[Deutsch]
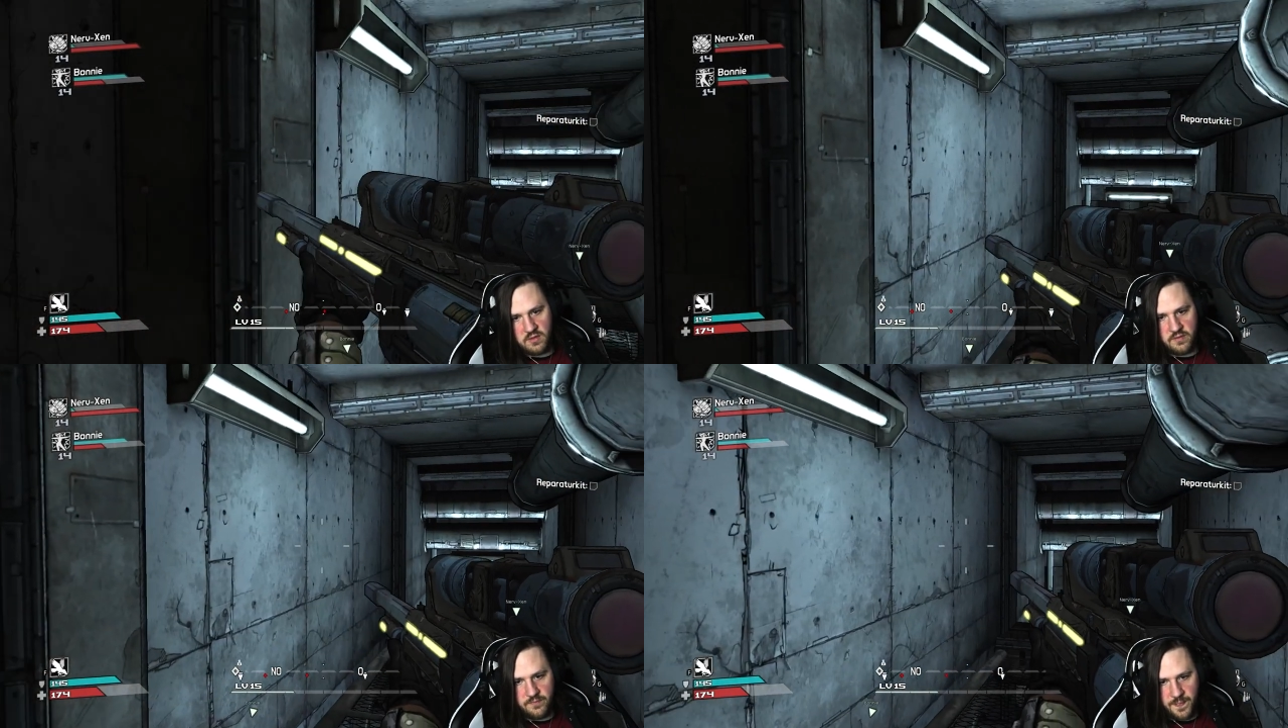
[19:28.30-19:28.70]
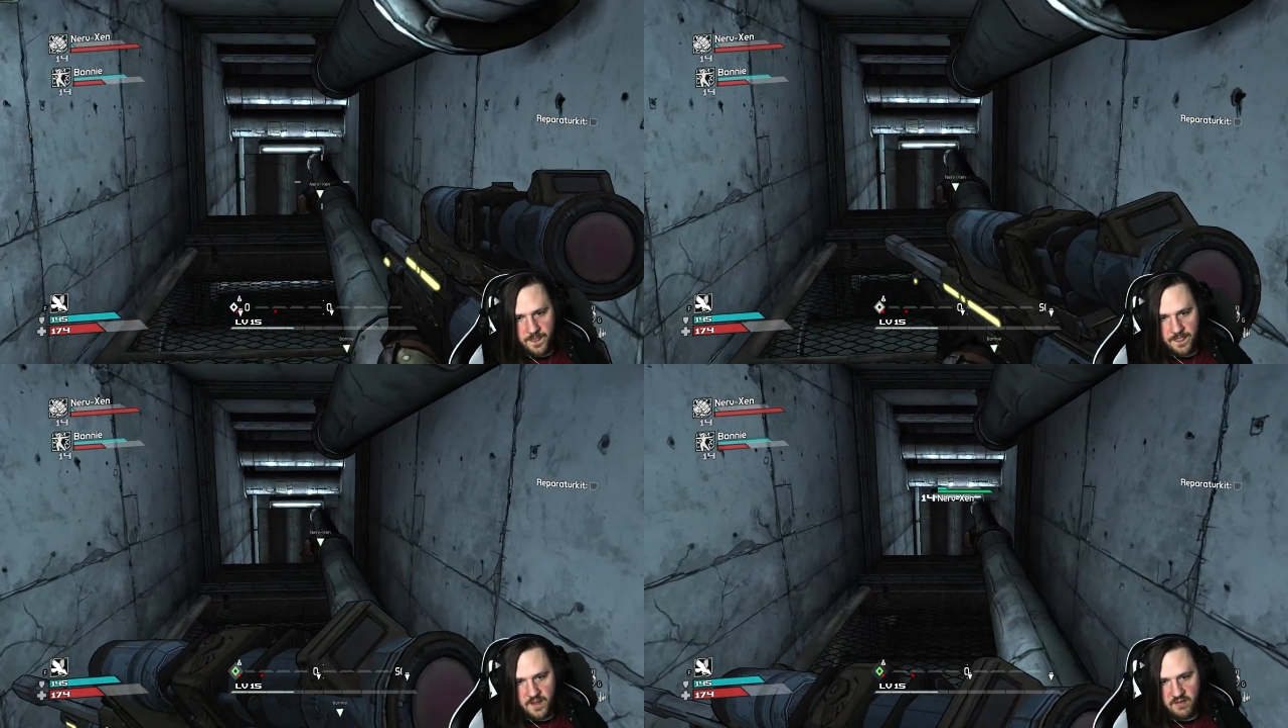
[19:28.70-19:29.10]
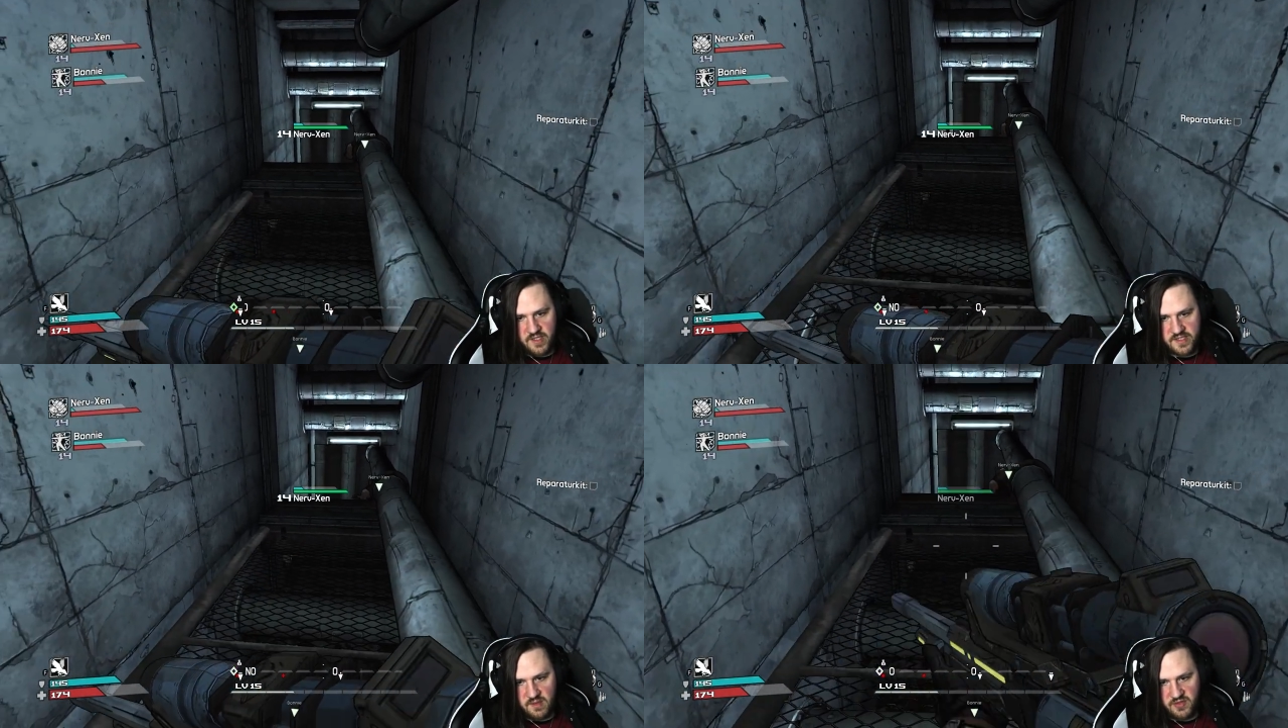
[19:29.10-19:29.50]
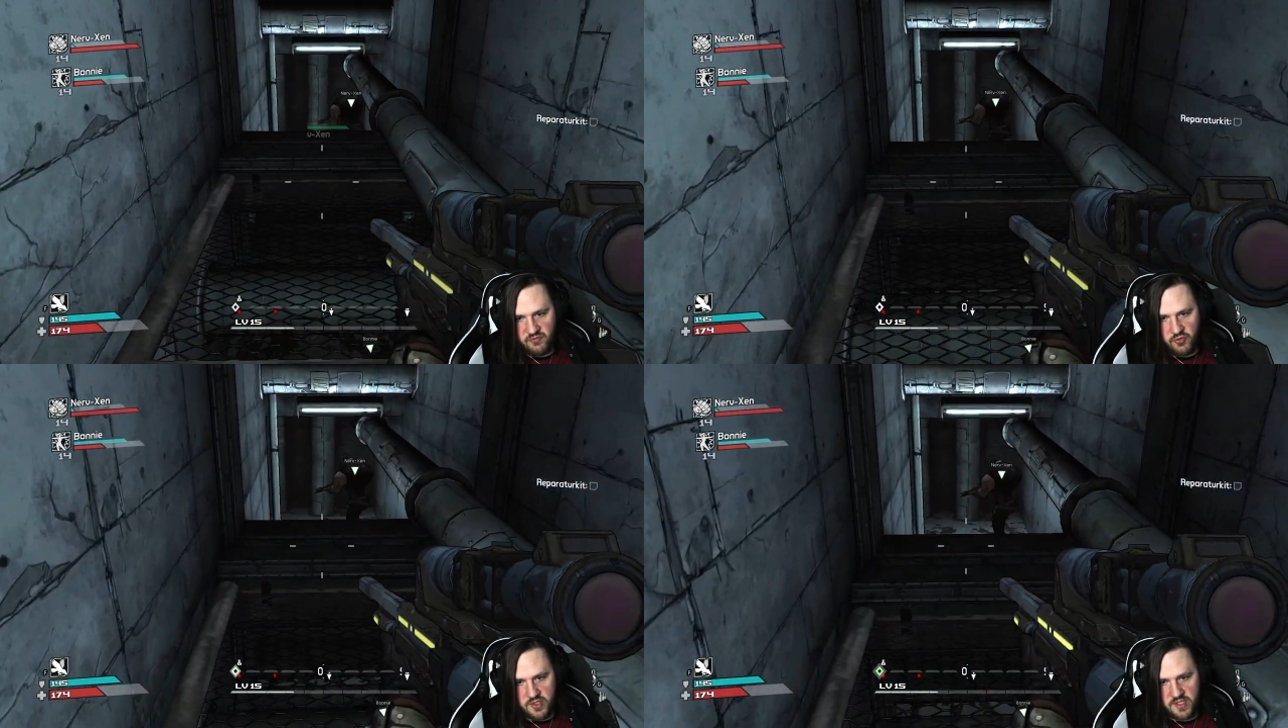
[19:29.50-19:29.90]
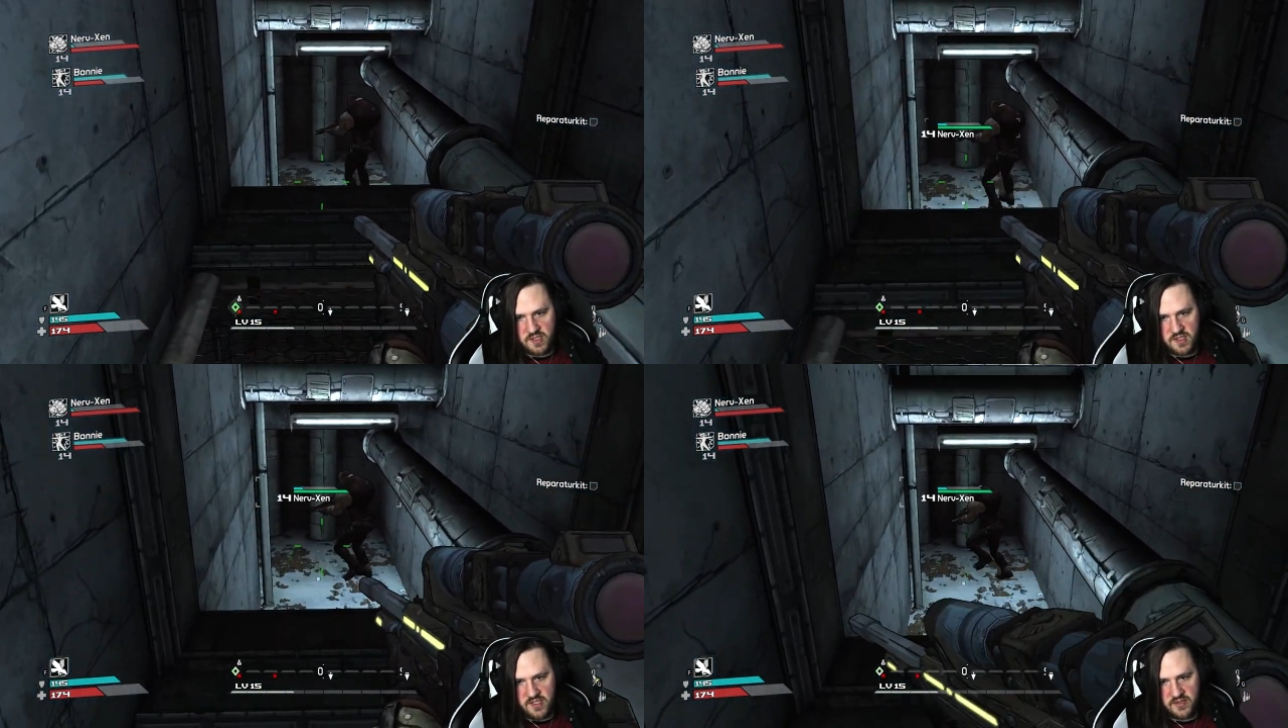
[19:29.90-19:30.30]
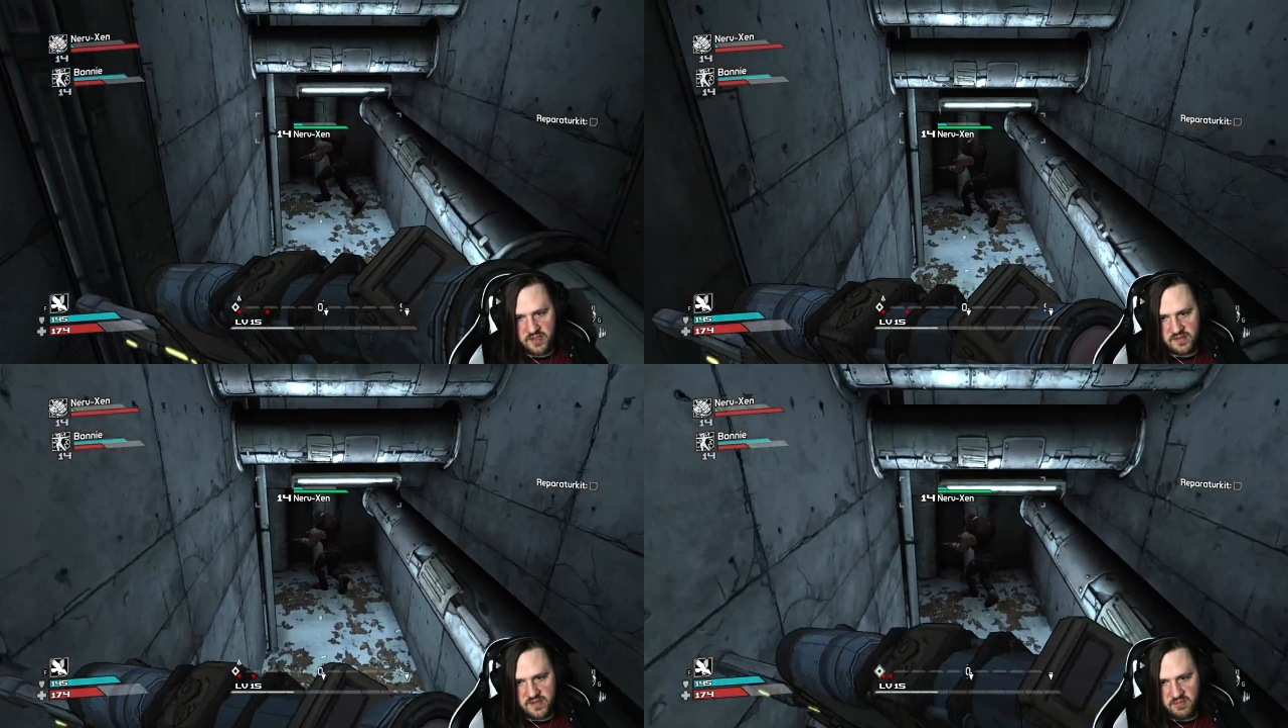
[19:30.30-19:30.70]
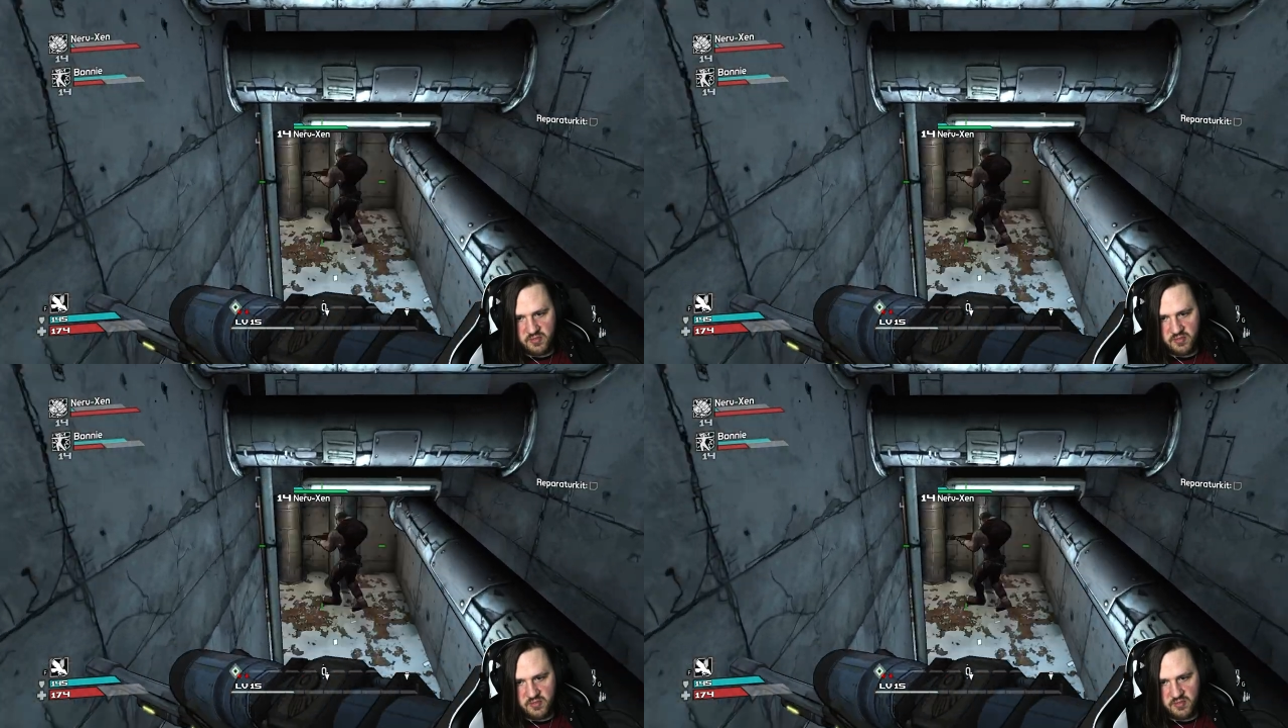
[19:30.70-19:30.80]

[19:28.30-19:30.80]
oh Weil ich glaube, da vorne geht gleich, geht's gleich